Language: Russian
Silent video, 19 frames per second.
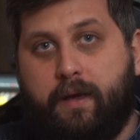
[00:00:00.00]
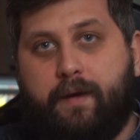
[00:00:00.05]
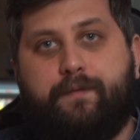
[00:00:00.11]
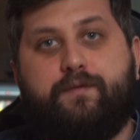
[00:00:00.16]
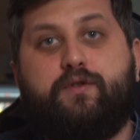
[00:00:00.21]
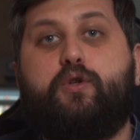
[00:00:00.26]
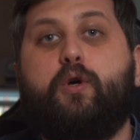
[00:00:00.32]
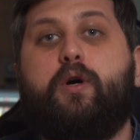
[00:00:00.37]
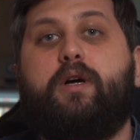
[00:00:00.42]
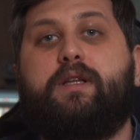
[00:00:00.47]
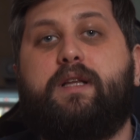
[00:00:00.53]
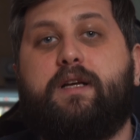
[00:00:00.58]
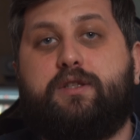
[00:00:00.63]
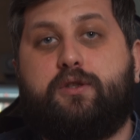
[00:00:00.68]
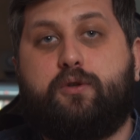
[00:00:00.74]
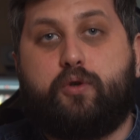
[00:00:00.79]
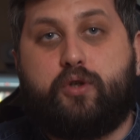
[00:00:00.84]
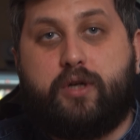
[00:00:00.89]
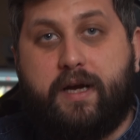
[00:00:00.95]
Все это
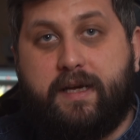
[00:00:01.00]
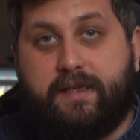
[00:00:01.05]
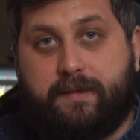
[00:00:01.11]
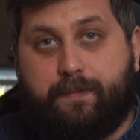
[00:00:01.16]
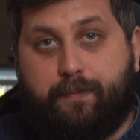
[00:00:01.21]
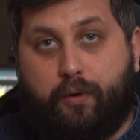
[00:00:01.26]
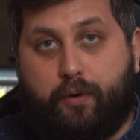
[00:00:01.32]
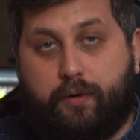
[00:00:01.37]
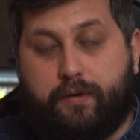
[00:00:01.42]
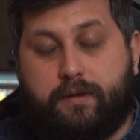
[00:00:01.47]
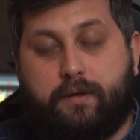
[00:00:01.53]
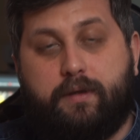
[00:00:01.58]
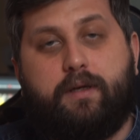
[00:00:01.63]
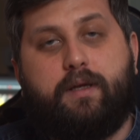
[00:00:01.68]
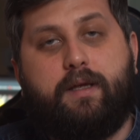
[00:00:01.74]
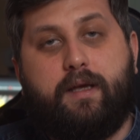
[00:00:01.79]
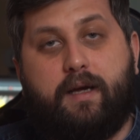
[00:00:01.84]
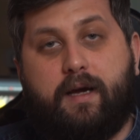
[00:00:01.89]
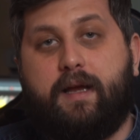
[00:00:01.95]
остужает спрос
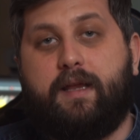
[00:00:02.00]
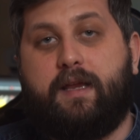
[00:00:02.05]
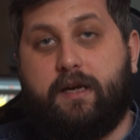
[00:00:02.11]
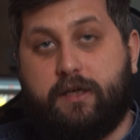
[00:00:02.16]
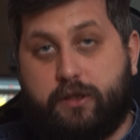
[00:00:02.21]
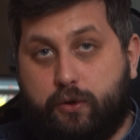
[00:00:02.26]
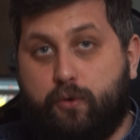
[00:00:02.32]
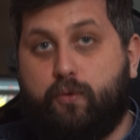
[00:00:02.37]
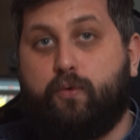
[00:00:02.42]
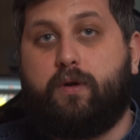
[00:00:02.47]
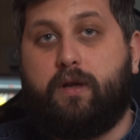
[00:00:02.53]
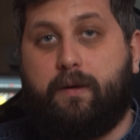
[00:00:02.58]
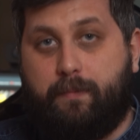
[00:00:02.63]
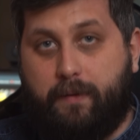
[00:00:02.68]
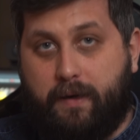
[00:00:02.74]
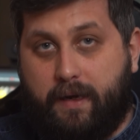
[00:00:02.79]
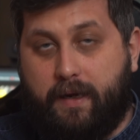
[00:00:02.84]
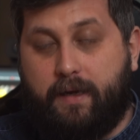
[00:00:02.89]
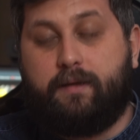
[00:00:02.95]
и, конечно,
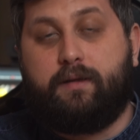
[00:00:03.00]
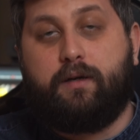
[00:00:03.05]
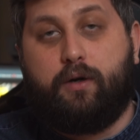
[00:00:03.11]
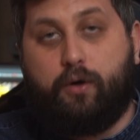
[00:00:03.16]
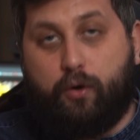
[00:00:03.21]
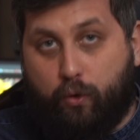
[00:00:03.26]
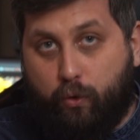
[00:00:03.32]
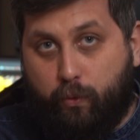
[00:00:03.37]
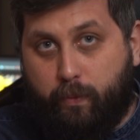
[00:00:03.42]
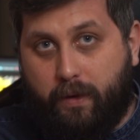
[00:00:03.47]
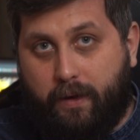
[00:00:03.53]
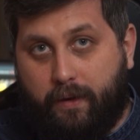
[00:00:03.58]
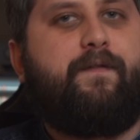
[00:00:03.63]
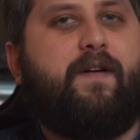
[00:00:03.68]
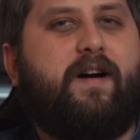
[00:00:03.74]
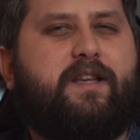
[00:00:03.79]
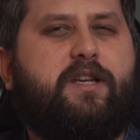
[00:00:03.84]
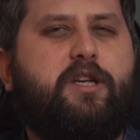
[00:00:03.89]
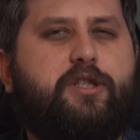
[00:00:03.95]
укрепляет рубль.
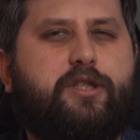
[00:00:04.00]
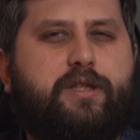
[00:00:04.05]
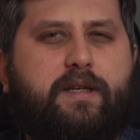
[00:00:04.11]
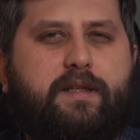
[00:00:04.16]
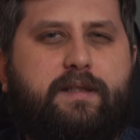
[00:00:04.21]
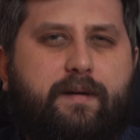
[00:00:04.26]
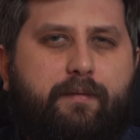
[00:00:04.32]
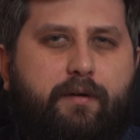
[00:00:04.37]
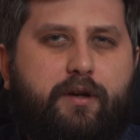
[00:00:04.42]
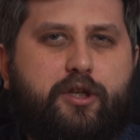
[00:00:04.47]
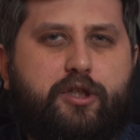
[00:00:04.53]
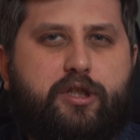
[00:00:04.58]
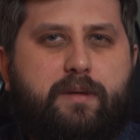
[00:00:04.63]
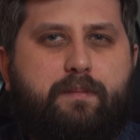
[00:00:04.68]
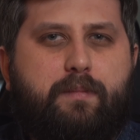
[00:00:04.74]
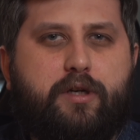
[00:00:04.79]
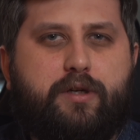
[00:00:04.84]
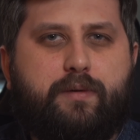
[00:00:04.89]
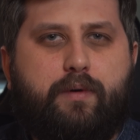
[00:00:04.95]
Фактически сегодняшний
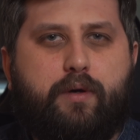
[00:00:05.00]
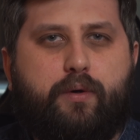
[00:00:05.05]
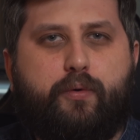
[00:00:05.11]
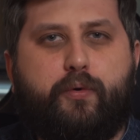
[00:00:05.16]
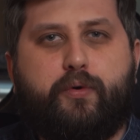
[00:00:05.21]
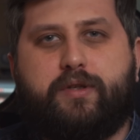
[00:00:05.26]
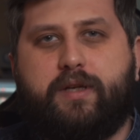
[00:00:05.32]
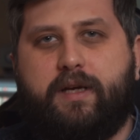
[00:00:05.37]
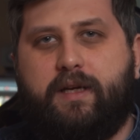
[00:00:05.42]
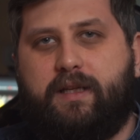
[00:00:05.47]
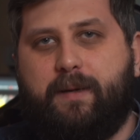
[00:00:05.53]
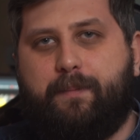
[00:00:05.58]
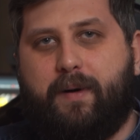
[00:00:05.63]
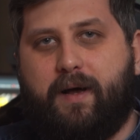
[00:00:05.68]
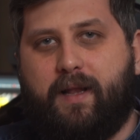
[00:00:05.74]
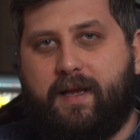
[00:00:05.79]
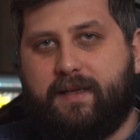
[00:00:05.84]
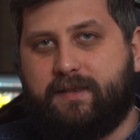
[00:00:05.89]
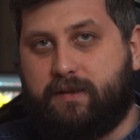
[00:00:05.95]
биржевой курс – это
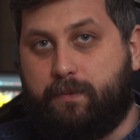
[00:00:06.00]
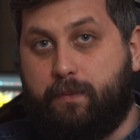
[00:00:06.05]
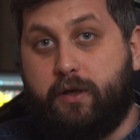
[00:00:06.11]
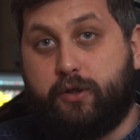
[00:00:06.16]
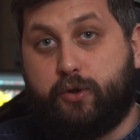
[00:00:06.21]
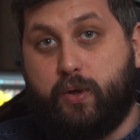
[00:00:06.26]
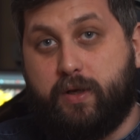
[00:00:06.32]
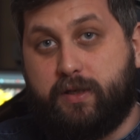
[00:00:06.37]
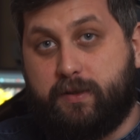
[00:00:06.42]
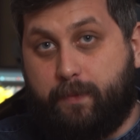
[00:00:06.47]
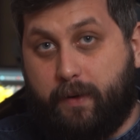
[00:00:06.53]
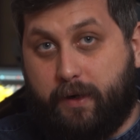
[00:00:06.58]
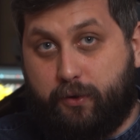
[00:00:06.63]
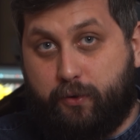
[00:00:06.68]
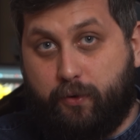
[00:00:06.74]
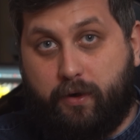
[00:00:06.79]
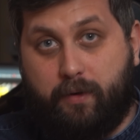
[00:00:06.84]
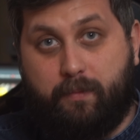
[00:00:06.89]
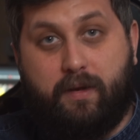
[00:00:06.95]
баланс между
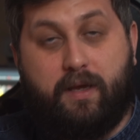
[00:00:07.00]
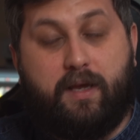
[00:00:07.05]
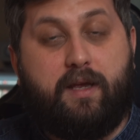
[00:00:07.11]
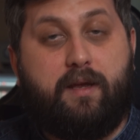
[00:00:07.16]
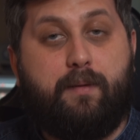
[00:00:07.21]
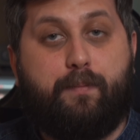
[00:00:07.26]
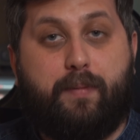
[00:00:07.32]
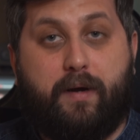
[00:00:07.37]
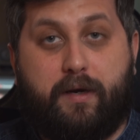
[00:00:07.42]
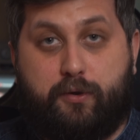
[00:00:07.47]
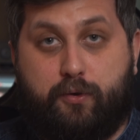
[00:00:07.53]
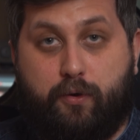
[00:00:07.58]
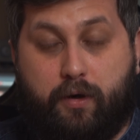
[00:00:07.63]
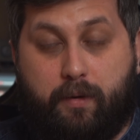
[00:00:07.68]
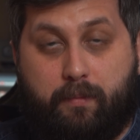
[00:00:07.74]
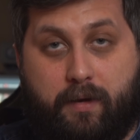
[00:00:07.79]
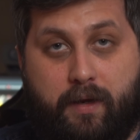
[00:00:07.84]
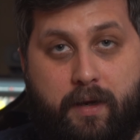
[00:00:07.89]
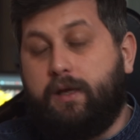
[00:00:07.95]
экспортерами и
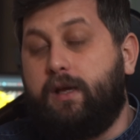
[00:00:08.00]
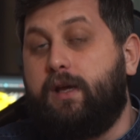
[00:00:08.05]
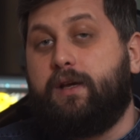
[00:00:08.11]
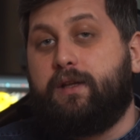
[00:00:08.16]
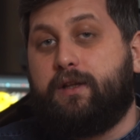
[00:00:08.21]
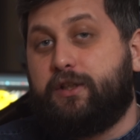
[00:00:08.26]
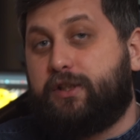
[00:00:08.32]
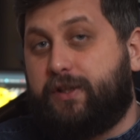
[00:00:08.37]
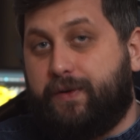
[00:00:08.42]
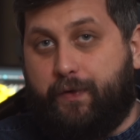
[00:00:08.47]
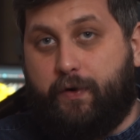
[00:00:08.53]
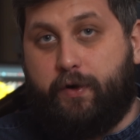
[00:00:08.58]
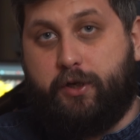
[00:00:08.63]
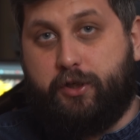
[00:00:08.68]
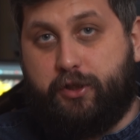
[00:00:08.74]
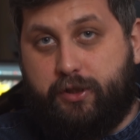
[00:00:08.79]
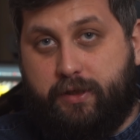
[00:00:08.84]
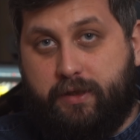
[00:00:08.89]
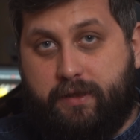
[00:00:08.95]
импортерами. И на
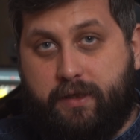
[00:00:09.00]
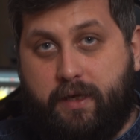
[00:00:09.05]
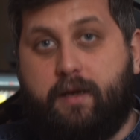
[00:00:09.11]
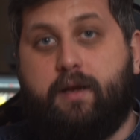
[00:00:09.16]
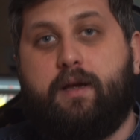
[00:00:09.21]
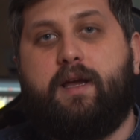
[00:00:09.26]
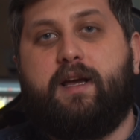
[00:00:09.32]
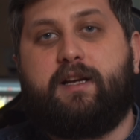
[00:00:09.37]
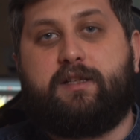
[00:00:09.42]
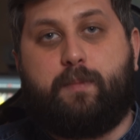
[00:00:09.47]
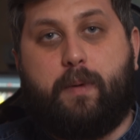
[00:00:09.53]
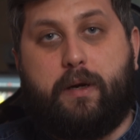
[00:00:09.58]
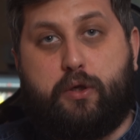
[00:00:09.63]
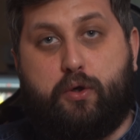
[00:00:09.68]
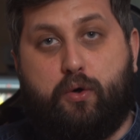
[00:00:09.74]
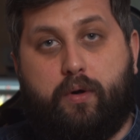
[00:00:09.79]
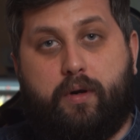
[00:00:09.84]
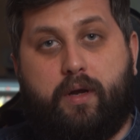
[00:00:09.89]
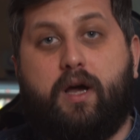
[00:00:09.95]
сегодняшний день
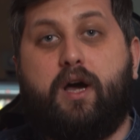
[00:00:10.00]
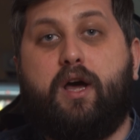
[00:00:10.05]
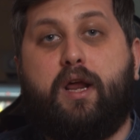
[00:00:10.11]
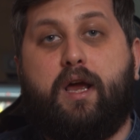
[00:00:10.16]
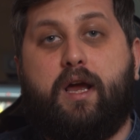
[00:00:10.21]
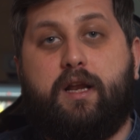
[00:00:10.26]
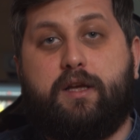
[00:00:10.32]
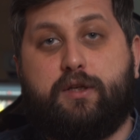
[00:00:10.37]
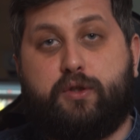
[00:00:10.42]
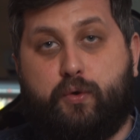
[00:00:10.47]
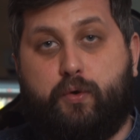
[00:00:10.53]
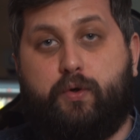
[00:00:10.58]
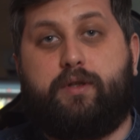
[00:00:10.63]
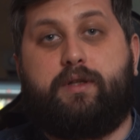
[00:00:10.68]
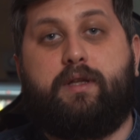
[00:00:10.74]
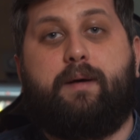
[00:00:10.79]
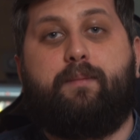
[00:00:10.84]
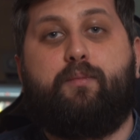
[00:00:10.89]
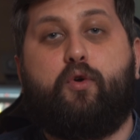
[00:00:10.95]
экспортеры
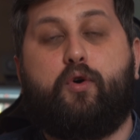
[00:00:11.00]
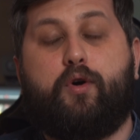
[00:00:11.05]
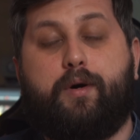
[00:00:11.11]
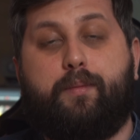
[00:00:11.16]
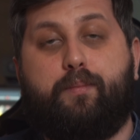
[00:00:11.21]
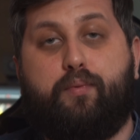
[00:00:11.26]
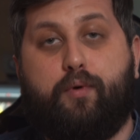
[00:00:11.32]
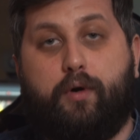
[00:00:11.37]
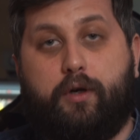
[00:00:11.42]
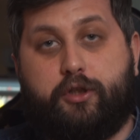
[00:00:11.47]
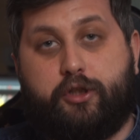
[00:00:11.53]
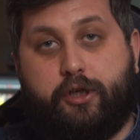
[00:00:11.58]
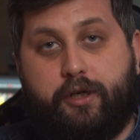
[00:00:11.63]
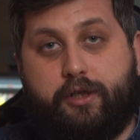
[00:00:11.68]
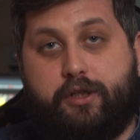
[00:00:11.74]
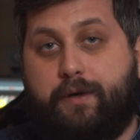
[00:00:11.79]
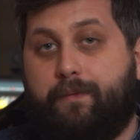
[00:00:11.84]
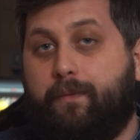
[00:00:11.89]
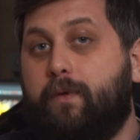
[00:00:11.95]
реализуют намного больше,
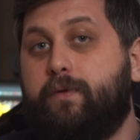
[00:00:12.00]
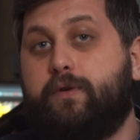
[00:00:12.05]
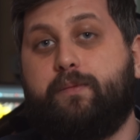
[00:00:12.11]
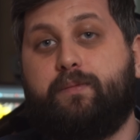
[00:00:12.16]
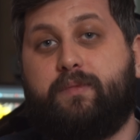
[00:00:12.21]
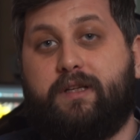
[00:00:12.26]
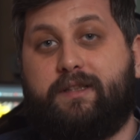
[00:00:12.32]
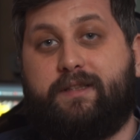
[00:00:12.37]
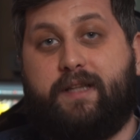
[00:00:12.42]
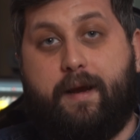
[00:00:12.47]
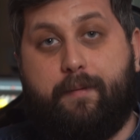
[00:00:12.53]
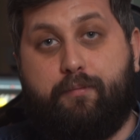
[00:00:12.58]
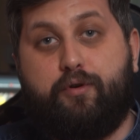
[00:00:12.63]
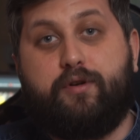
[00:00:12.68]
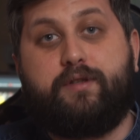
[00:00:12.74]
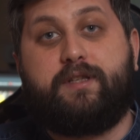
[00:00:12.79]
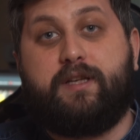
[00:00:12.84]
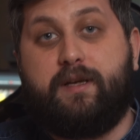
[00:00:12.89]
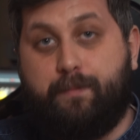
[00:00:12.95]
чем, в общем-то,
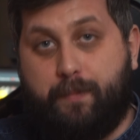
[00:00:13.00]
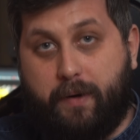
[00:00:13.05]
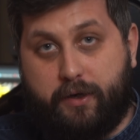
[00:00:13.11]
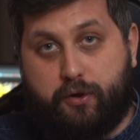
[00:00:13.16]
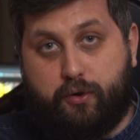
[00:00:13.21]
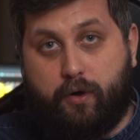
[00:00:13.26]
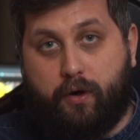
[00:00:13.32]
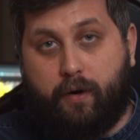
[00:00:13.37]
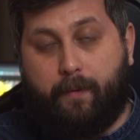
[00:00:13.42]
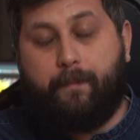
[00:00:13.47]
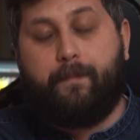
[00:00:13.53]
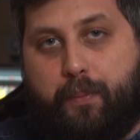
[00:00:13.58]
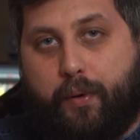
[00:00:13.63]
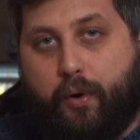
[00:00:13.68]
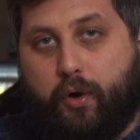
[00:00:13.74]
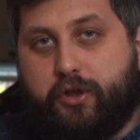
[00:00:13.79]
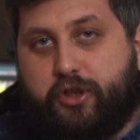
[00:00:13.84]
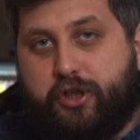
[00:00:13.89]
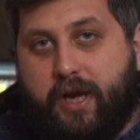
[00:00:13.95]
требуется импортерам.
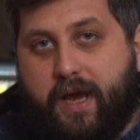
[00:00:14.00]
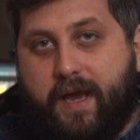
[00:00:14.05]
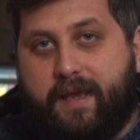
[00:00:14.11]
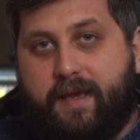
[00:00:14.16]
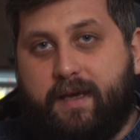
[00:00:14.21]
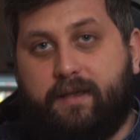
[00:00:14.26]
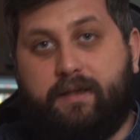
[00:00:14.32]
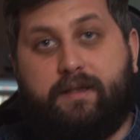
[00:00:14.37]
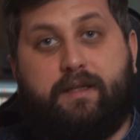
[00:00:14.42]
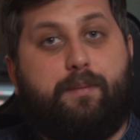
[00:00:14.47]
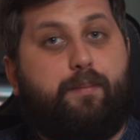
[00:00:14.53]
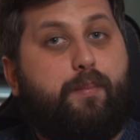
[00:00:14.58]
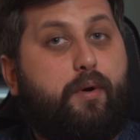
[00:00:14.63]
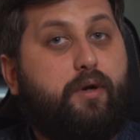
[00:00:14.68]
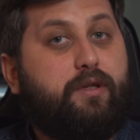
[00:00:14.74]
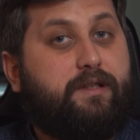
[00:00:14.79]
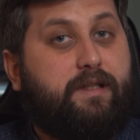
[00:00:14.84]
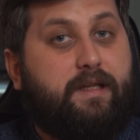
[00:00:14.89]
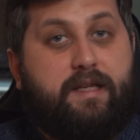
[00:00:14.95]
Прочие агенты
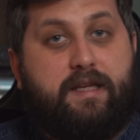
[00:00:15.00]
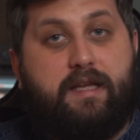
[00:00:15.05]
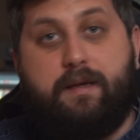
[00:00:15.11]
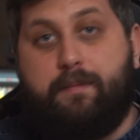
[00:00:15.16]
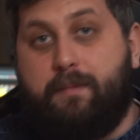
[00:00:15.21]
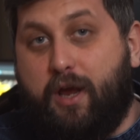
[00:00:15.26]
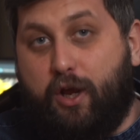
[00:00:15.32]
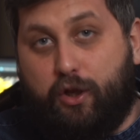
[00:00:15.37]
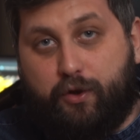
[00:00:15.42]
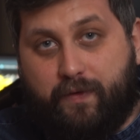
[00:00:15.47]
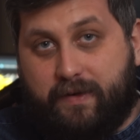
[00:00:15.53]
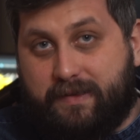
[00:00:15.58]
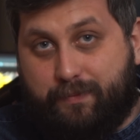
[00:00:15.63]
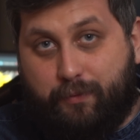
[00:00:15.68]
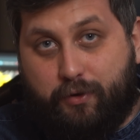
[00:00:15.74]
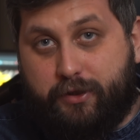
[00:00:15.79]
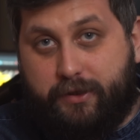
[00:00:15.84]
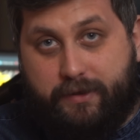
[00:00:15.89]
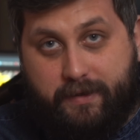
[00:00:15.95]
просто не имеют
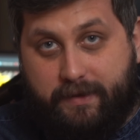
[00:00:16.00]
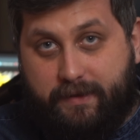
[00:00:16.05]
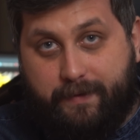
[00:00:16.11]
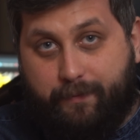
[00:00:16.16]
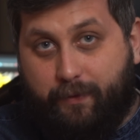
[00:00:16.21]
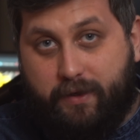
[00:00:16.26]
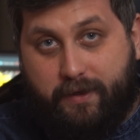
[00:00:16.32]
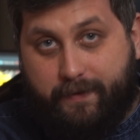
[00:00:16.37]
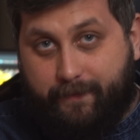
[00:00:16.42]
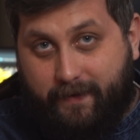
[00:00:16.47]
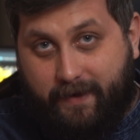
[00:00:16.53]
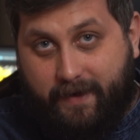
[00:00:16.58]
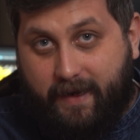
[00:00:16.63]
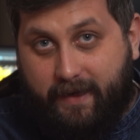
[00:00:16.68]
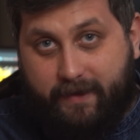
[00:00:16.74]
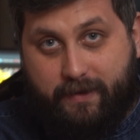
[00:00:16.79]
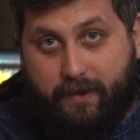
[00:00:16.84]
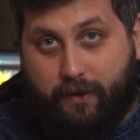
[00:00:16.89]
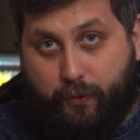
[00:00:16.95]
возможности сегодня
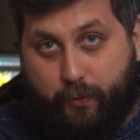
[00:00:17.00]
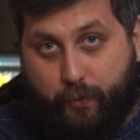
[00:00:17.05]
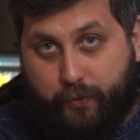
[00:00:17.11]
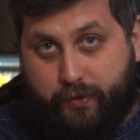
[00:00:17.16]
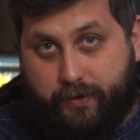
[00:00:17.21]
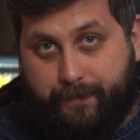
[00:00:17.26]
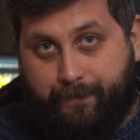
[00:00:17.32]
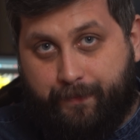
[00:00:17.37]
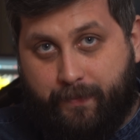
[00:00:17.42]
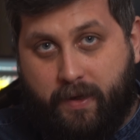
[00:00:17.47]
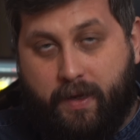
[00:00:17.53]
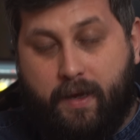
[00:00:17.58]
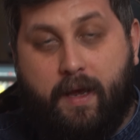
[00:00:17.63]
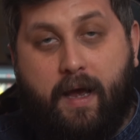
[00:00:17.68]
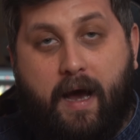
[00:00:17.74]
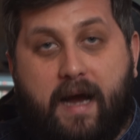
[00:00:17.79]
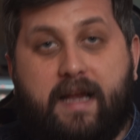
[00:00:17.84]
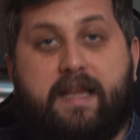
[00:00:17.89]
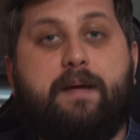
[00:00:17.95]
влиять на курс.
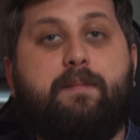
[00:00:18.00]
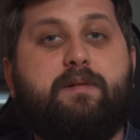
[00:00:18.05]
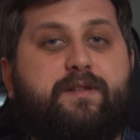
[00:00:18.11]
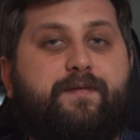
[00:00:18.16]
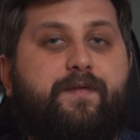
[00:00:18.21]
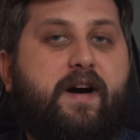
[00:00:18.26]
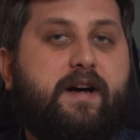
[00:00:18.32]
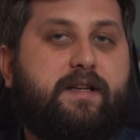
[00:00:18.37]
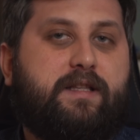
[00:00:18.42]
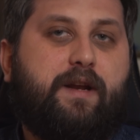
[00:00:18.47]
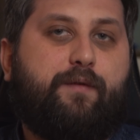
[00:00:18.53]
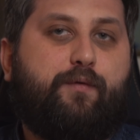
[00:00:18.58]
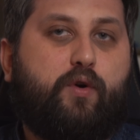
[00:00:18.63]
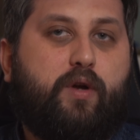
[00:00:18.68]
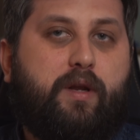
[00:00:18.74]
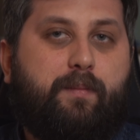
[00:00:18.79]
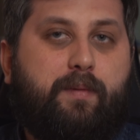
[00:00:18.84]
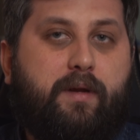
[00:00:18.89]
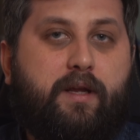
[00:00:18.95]
Одним из факторов
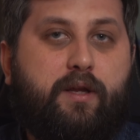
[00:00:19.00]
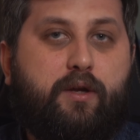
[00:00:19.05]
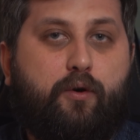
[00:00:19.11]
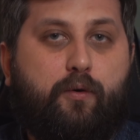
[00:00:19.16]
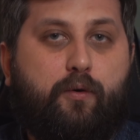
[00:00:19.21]
укрепления